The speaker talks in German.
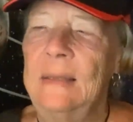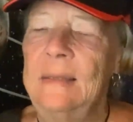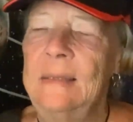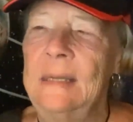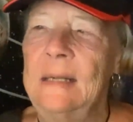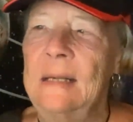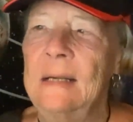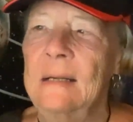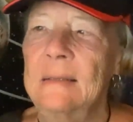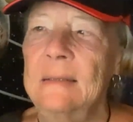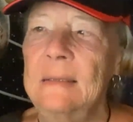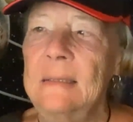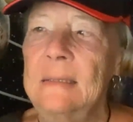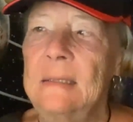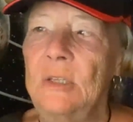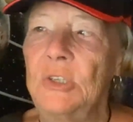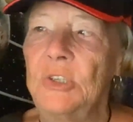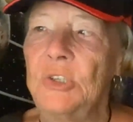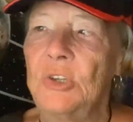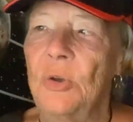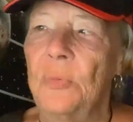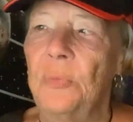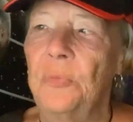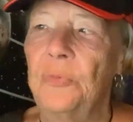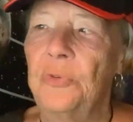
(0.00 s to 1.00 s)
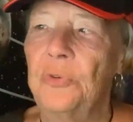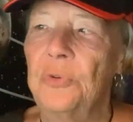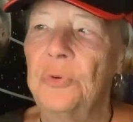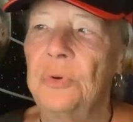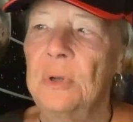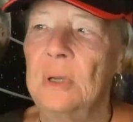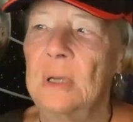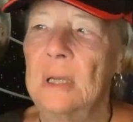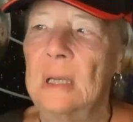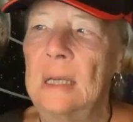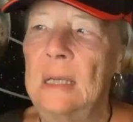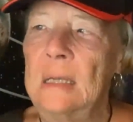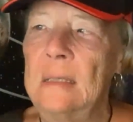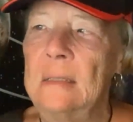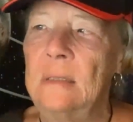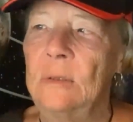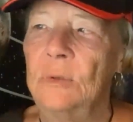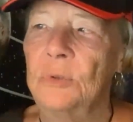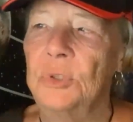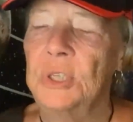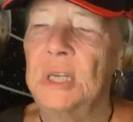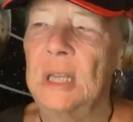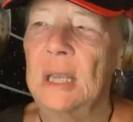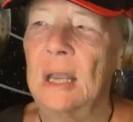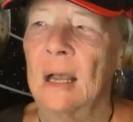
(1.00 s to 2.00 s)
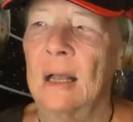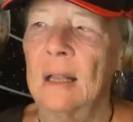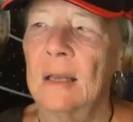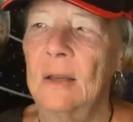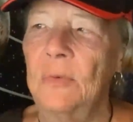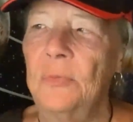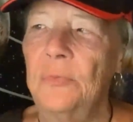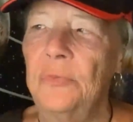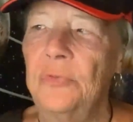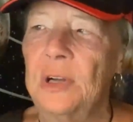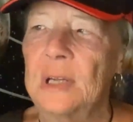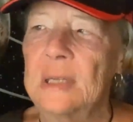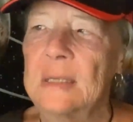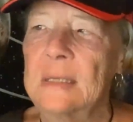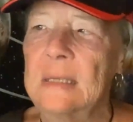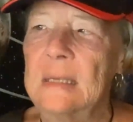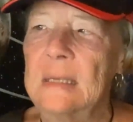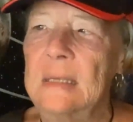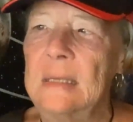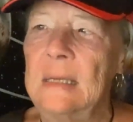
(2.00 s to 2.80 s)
Die ganze Schöpfung ist durch die allumfassende